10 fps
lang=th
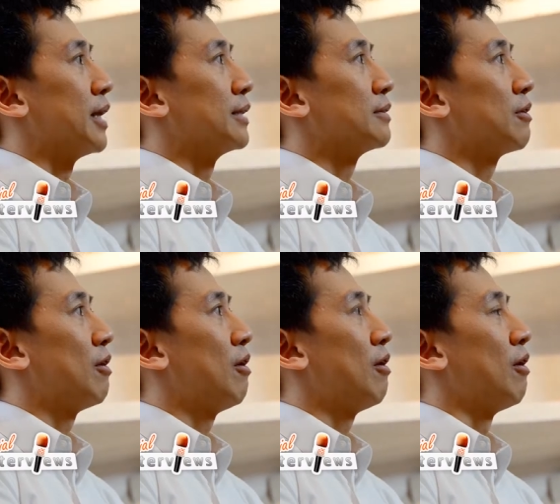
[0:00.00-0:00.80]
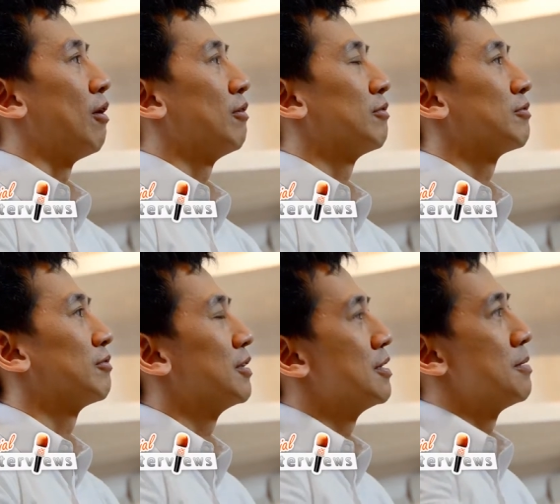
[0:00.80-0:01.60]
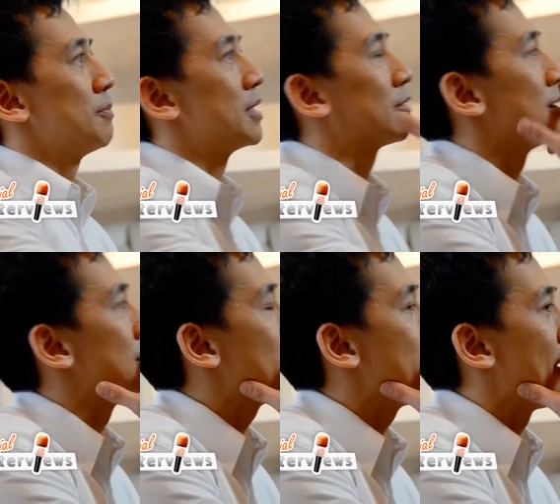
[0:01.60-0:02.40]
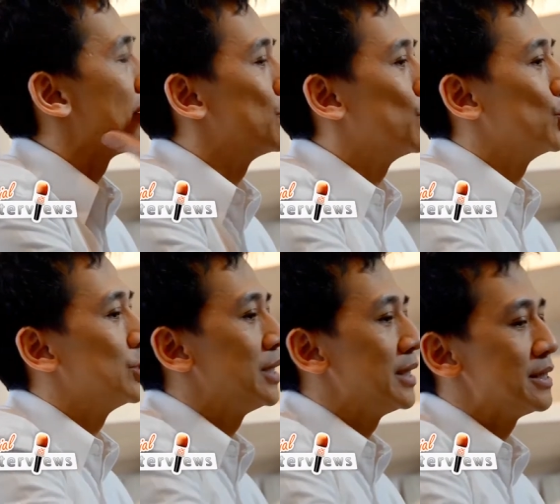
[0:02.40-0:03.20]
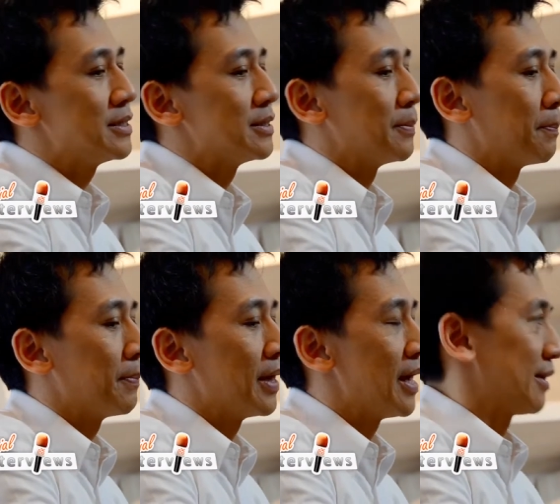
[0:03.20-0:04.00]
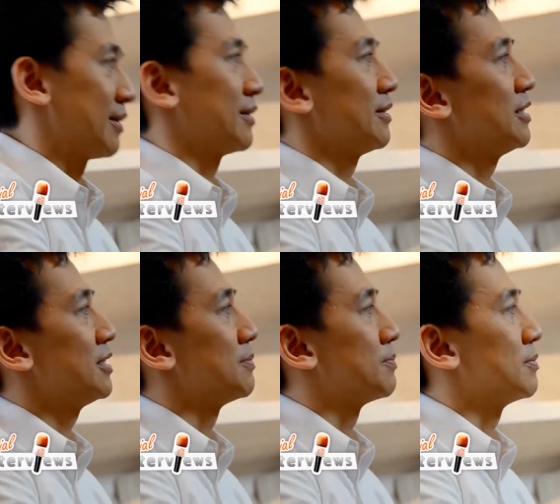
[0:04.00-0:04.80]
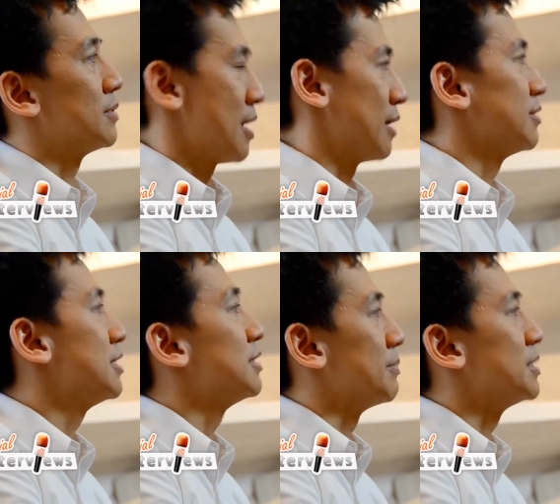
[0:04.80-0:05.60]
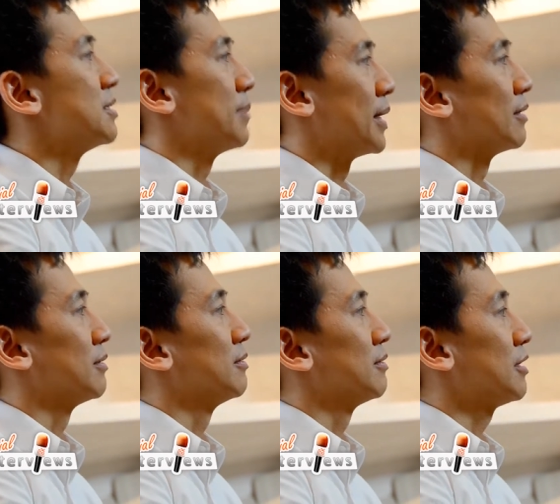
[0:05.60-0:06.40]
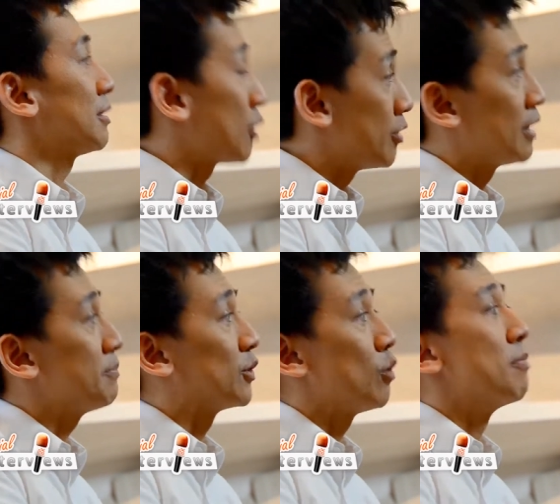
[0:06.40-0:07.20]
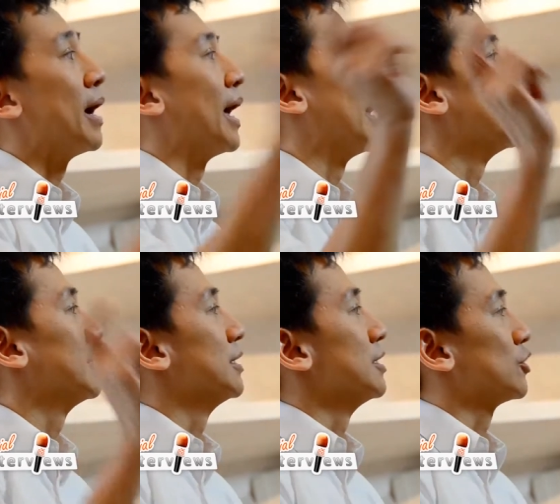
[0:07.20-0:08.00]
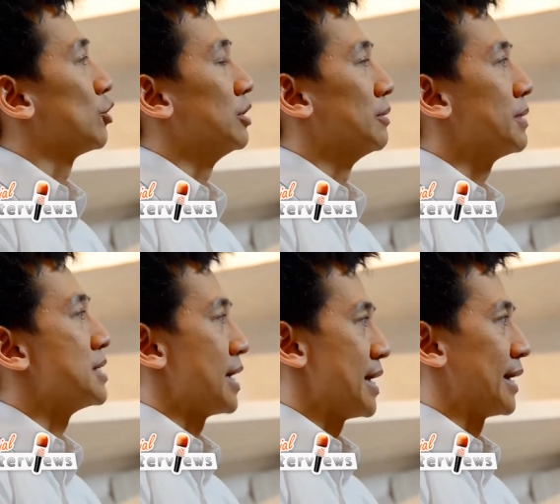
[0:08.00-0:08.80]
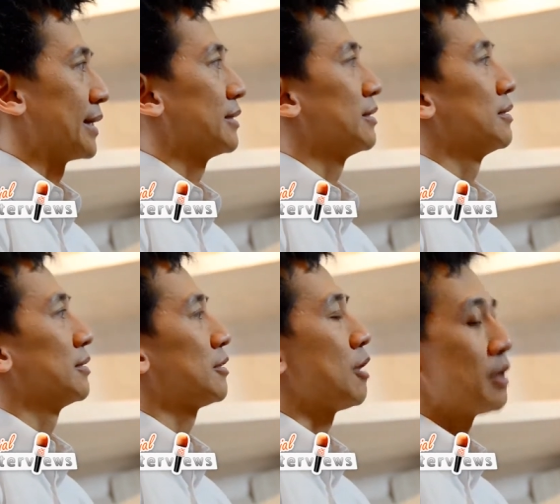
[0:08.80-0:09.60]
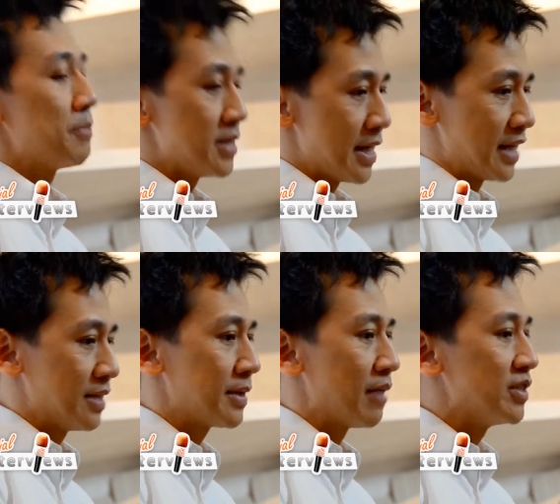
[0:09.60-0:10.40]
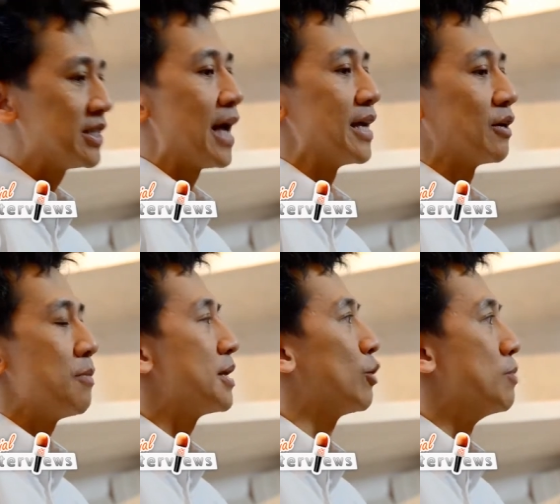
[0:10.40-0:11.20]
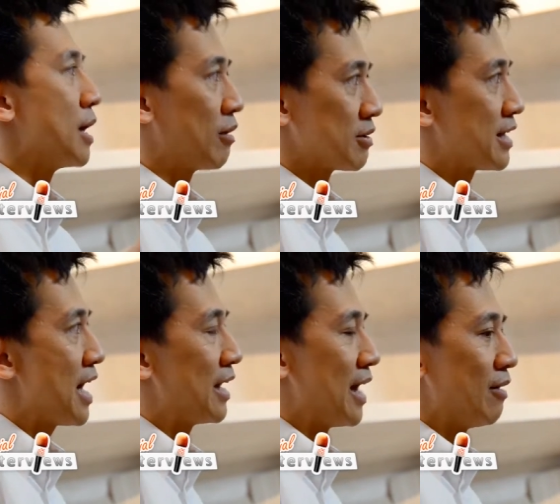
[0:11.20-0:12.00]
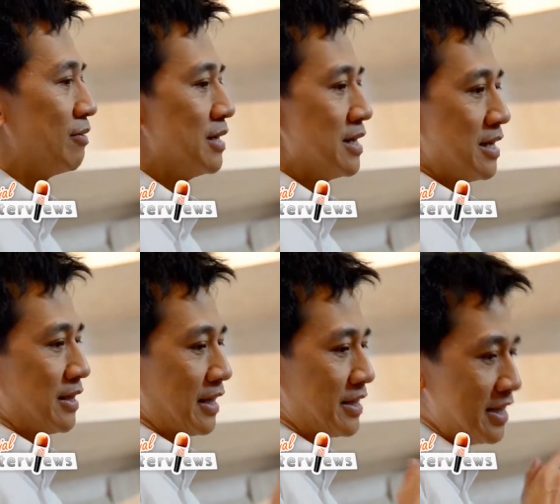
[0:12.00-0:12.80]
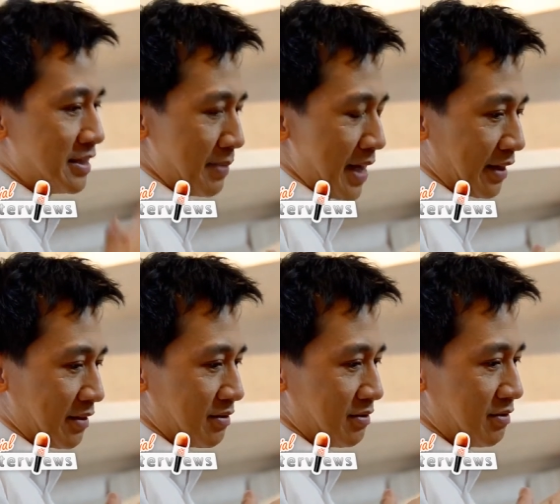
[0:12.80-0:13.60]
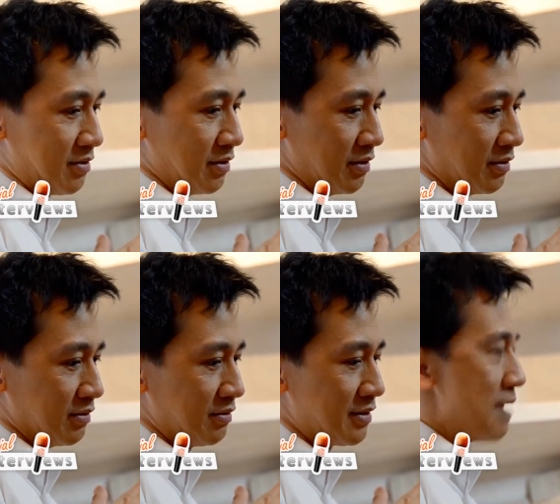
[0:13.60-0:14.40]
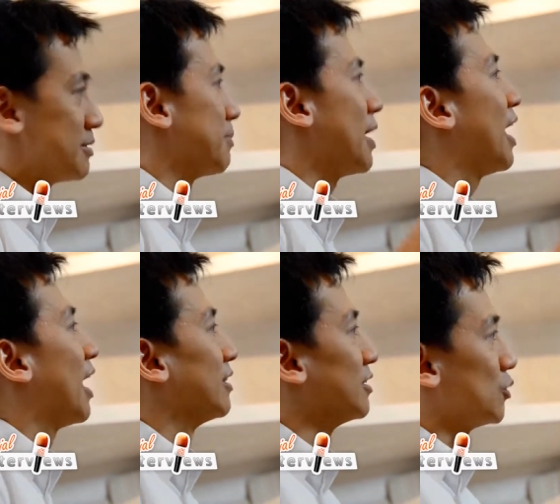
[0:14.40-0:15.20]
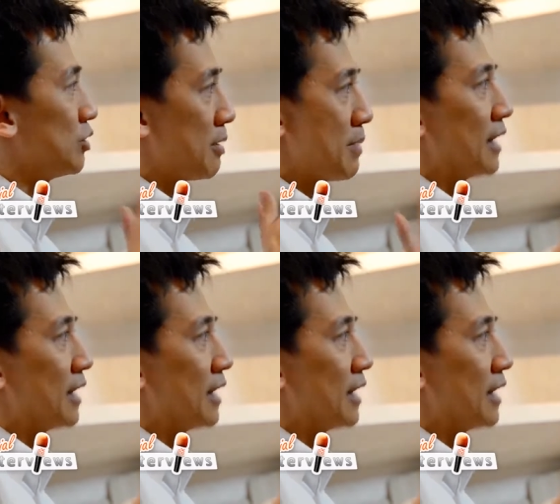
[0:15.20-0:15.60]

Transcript: ตอนนั้นก็เรียนตรีก็ประมาณอายุ 21 20 20 21ตั้งแต่ตอนนั้นเป็นต้นมาจนถึงปริญญาเอกตอนทำปริญญาเอกเรื่องงานวิจัยก็ไม่ได้คุมงานก่อสร้างแล้วแต่ 21 ถึง 35 นี่คช่วง